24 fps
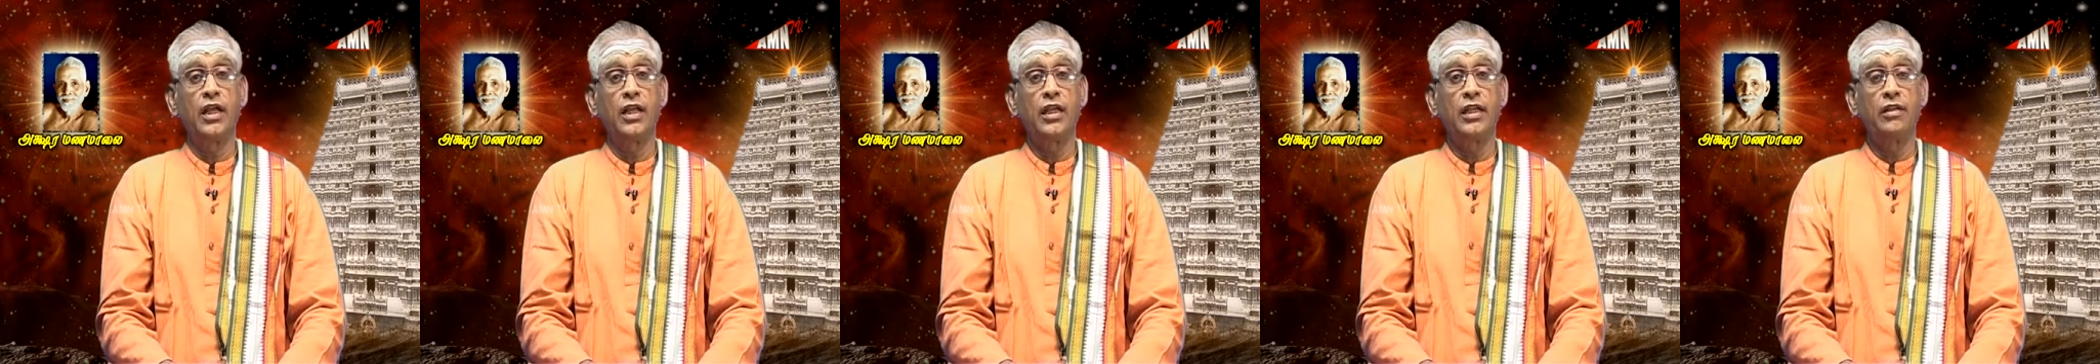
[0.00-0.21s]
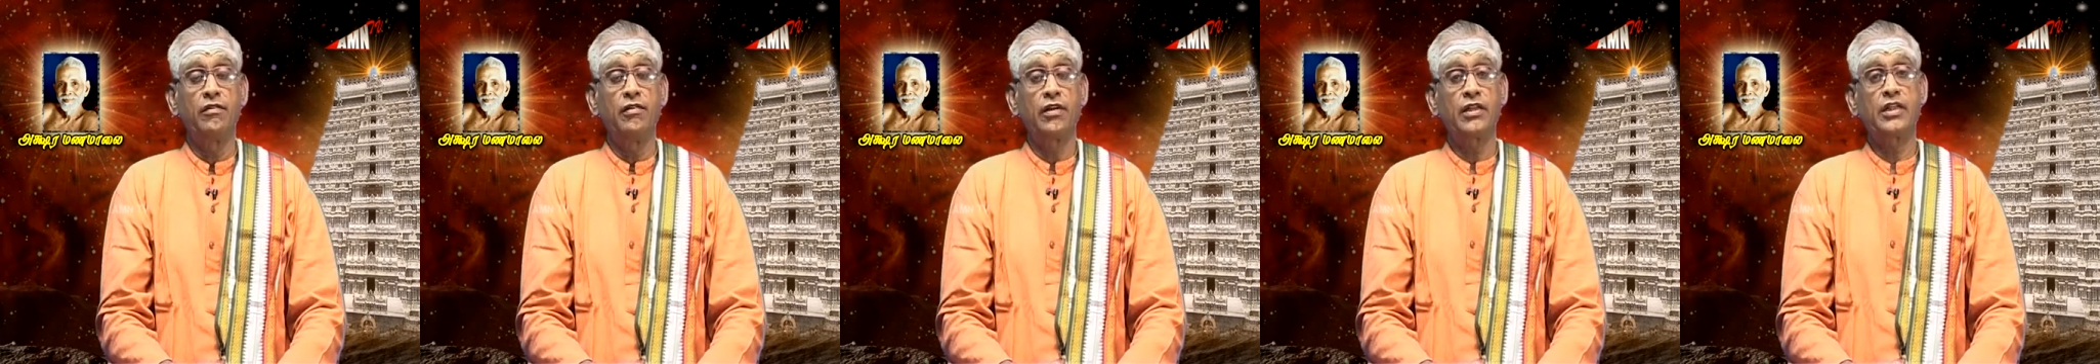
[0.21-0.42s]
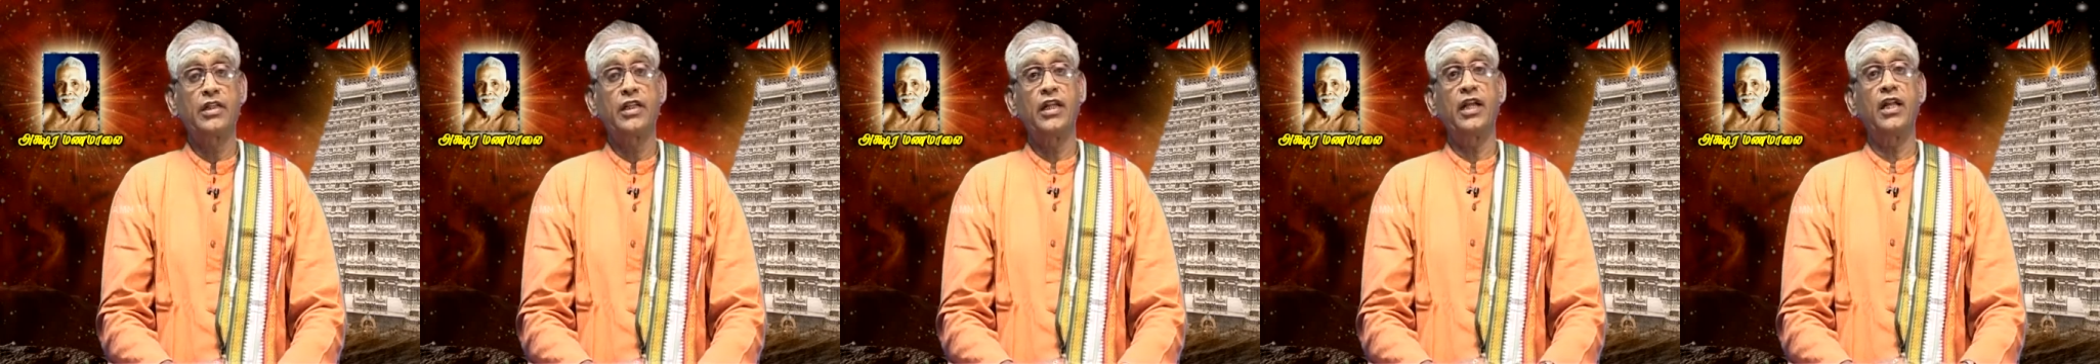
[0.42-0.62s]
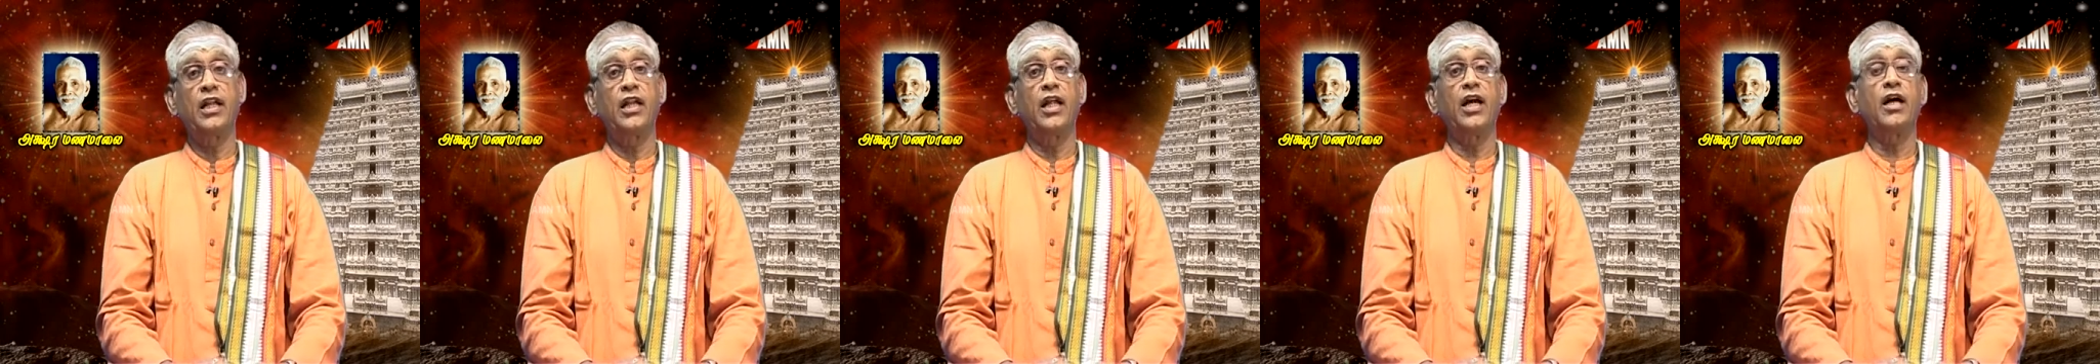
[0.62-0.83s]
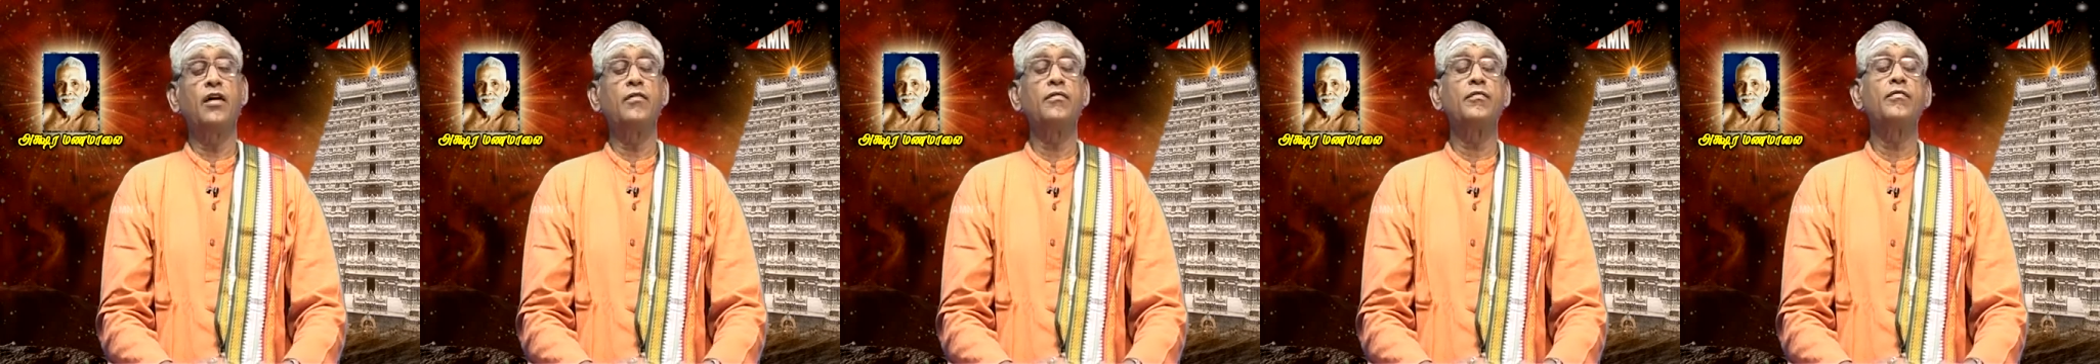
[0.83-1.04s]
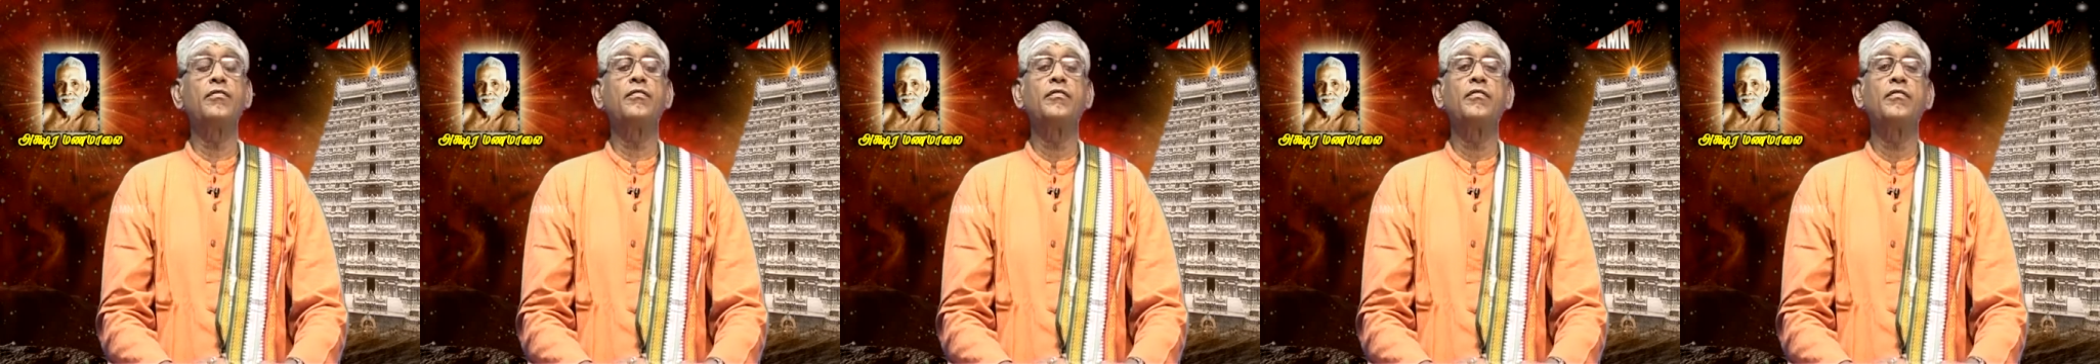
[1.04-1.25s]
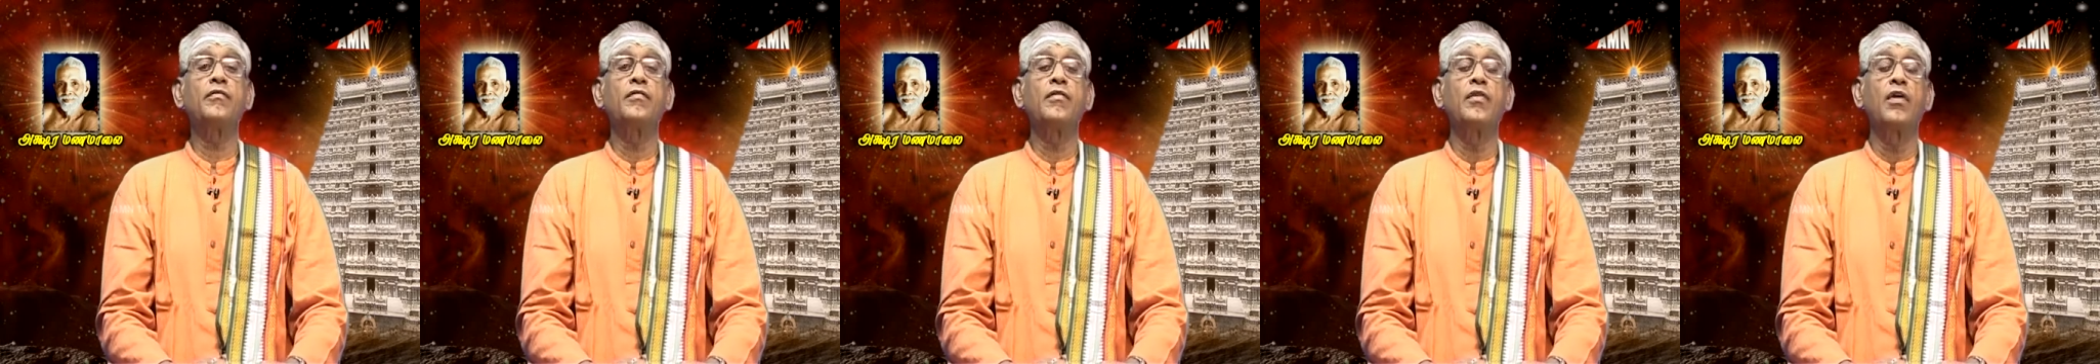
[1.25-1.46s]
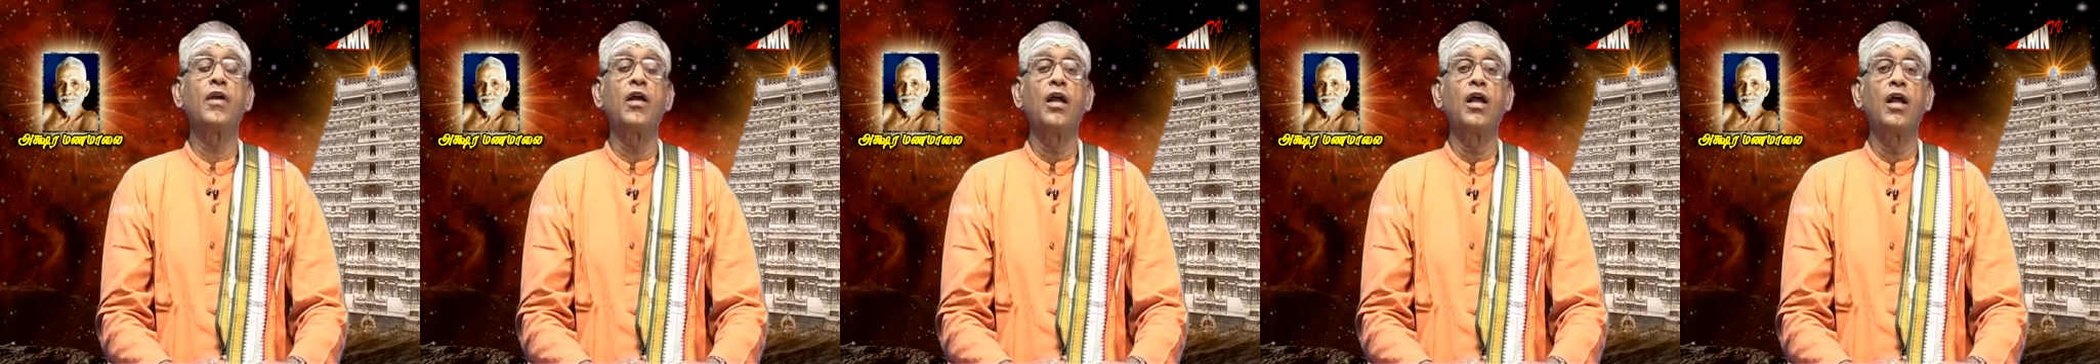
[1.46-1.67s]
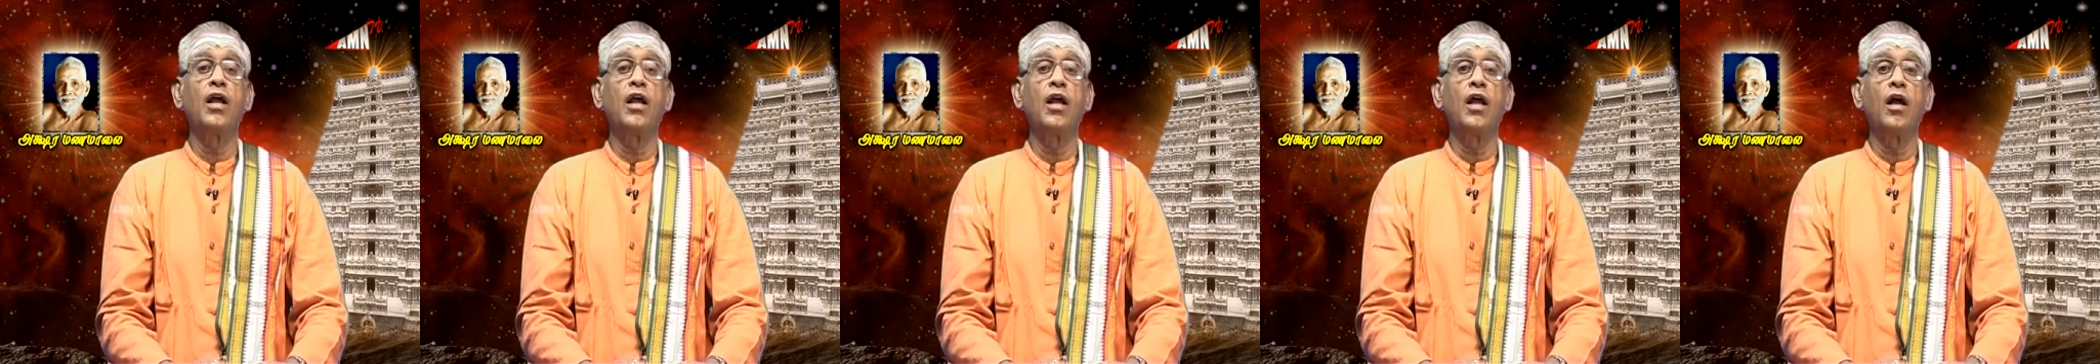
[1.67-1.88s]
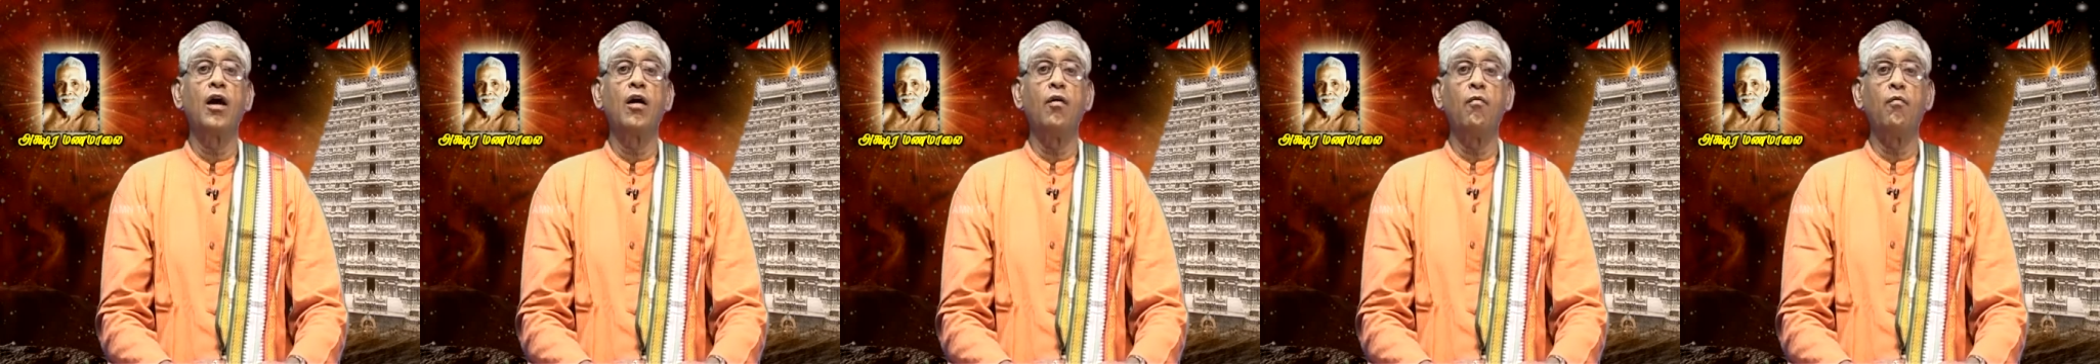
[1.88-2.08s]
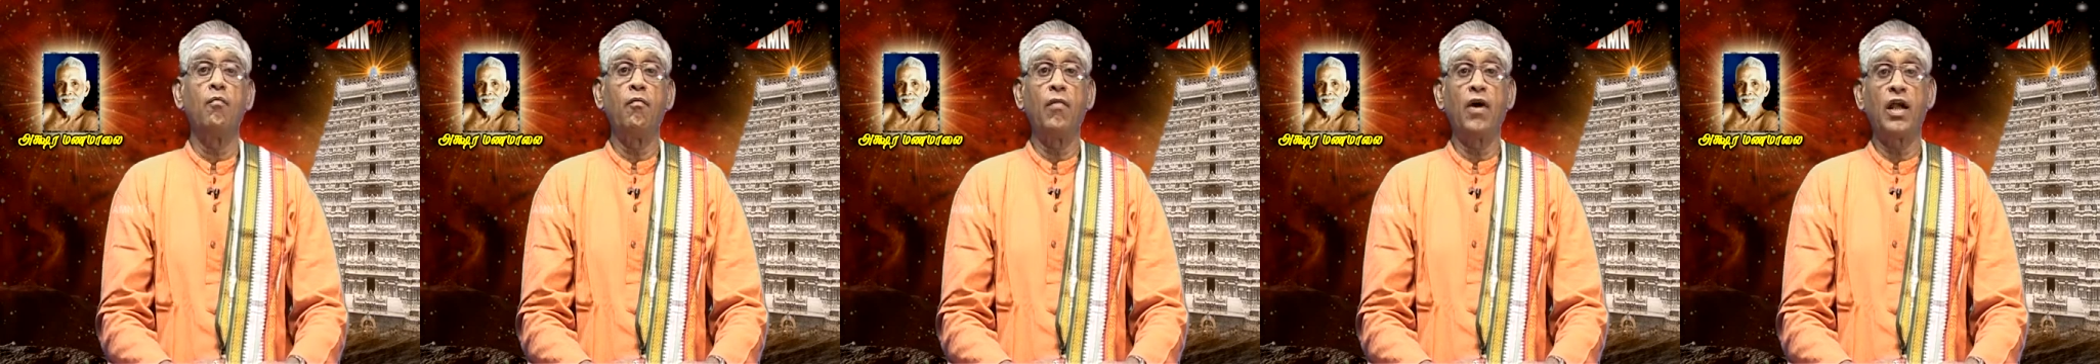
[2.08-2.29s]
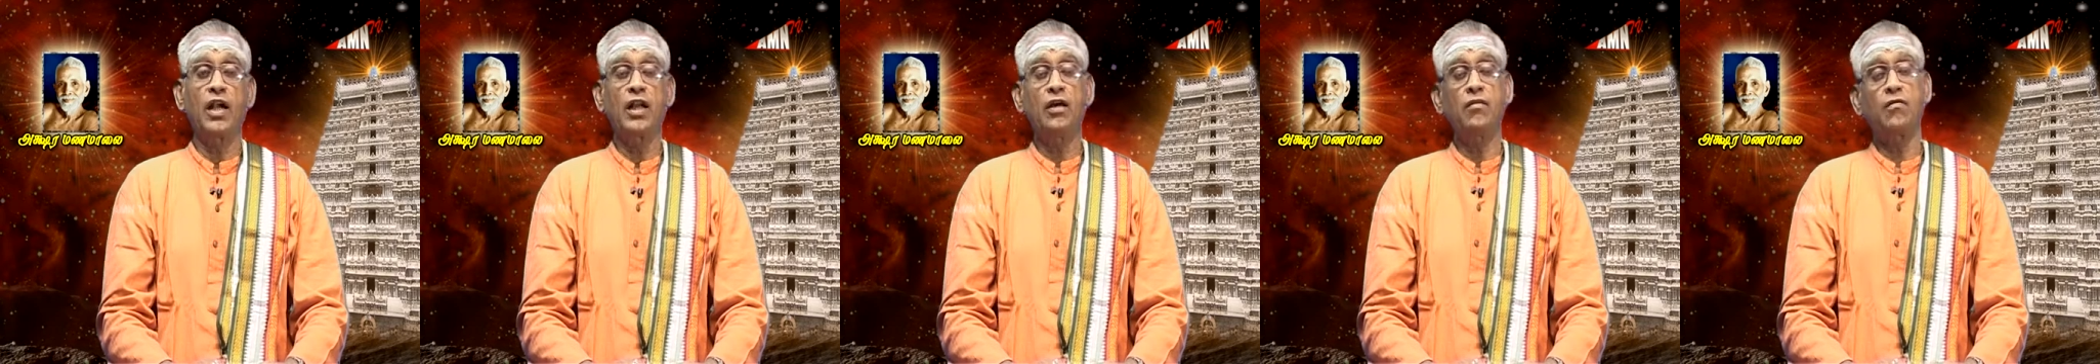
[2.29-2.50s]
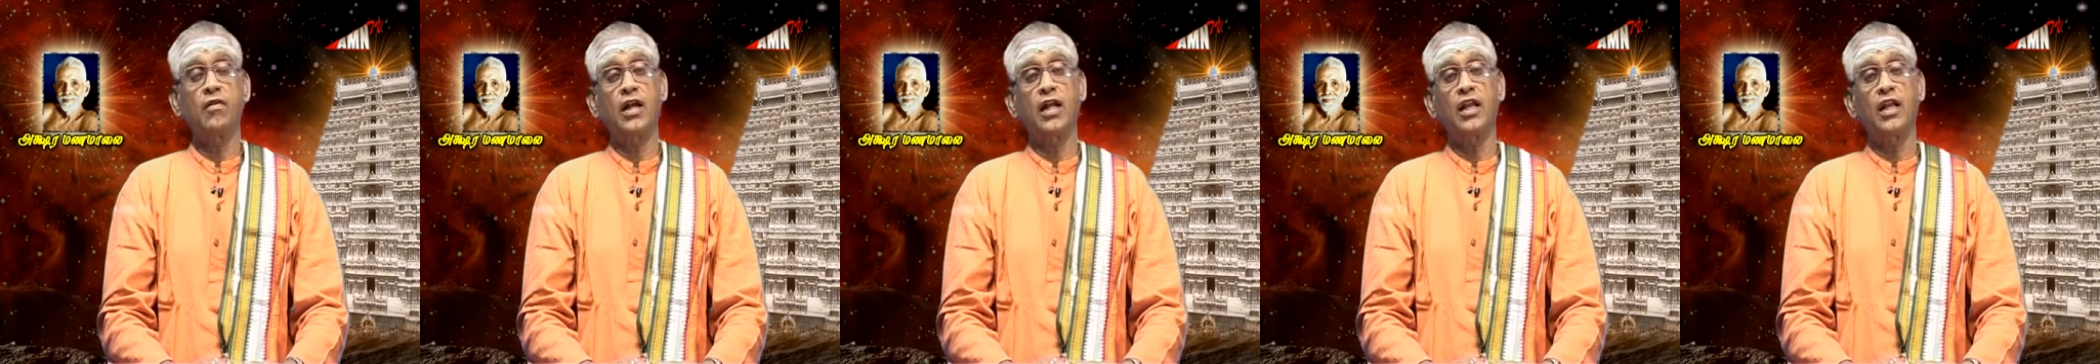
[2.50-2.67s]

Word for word: இவற்றிலெல்லாம் மனம்